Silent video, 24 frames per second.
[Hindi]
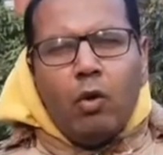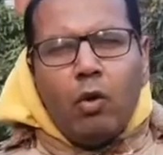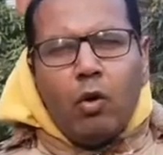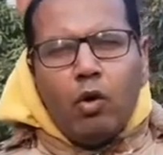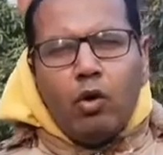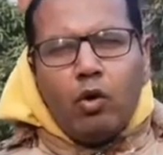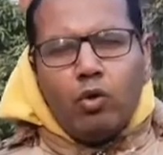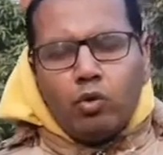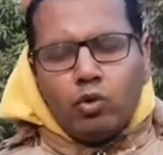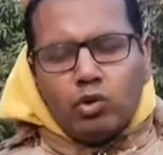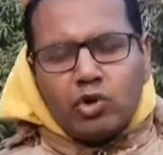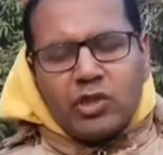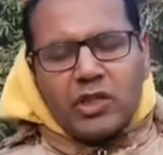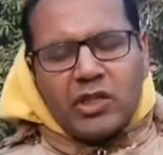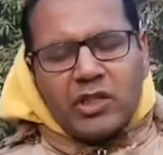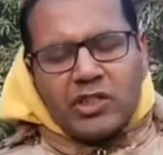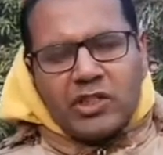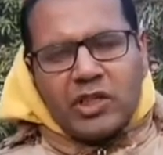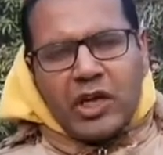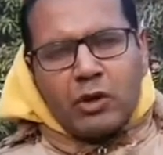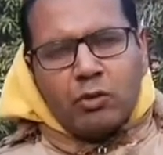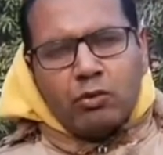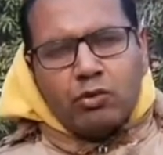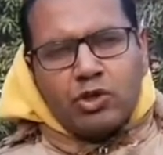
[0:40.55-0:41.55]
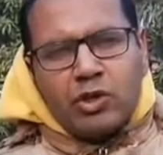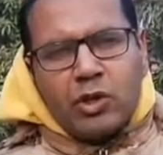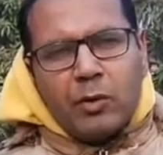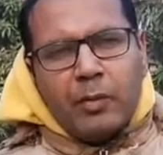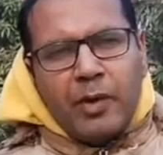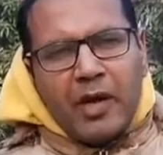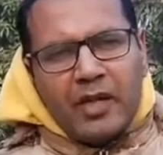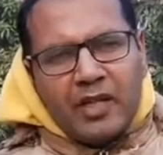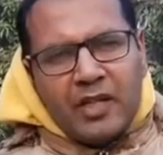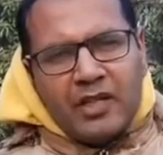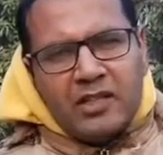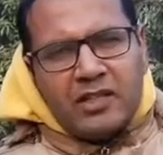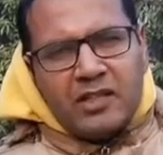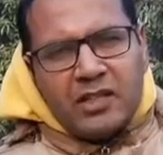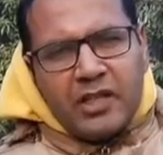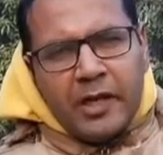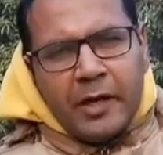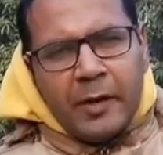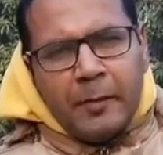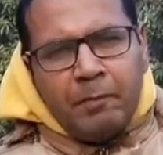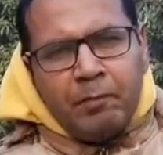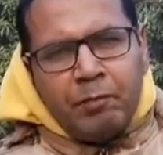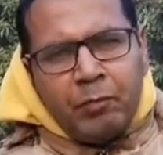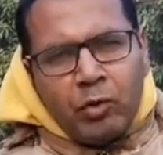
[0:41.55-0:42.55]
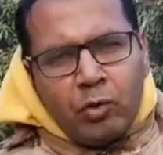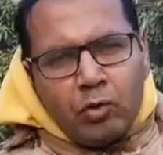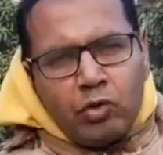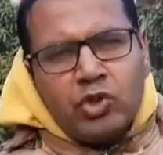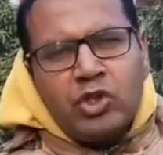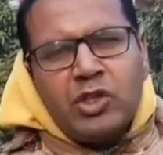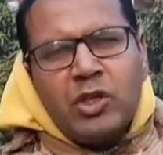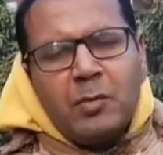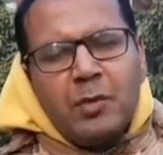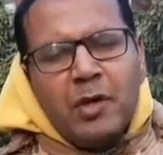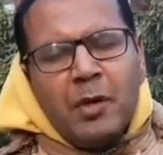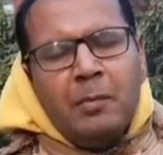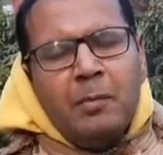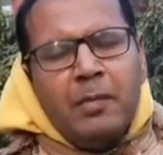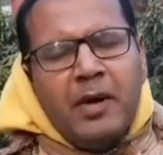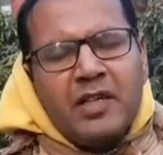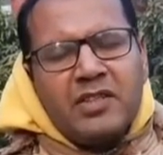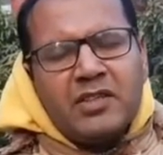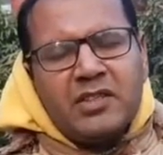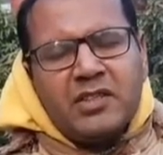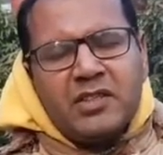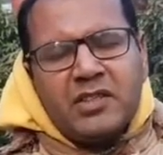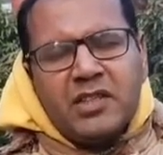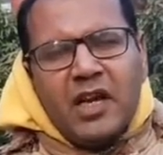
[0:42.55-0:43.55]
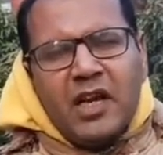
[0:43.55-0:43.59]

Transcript: और उसके साथ उसकी माता जी हैं उससे भी हम बातचीत